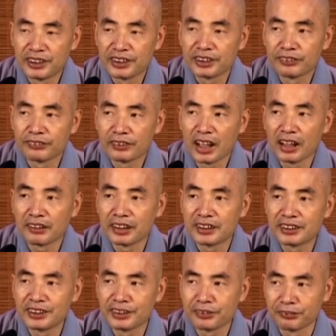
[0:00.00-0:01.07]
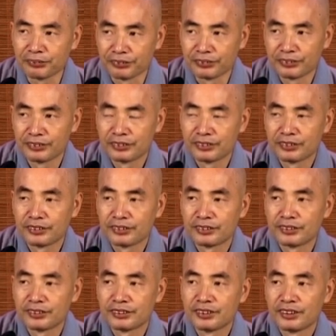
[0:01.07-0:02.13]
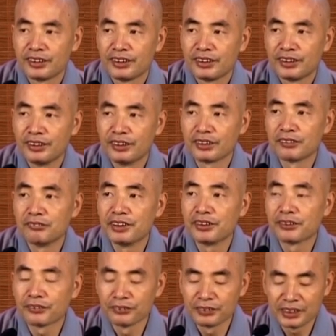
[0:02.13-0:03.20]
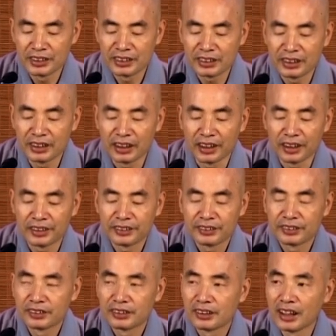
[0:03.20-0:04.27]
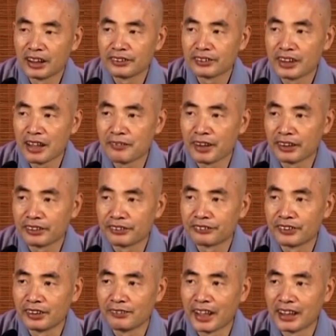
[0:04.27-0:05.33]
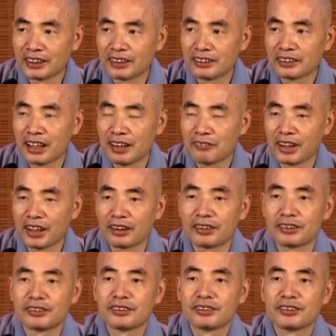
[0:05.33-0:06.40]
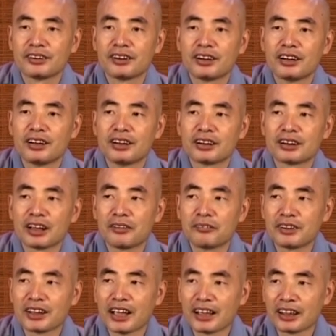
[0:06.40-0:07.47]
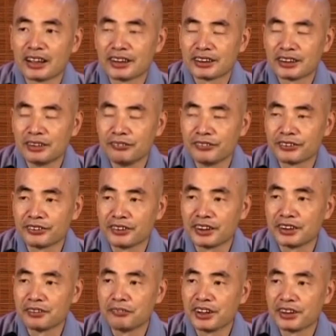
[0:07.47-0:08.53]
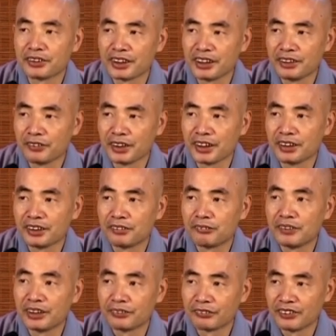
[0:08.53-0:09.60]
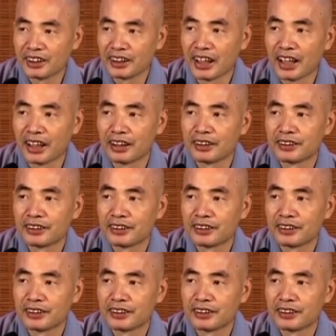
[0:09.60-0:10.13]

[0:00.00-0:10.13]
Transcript: 们求道的基础。如果没有恭敬心呢，那就代表着佛法僧三宝在我们大家的心目中已经没有地位，没有分量。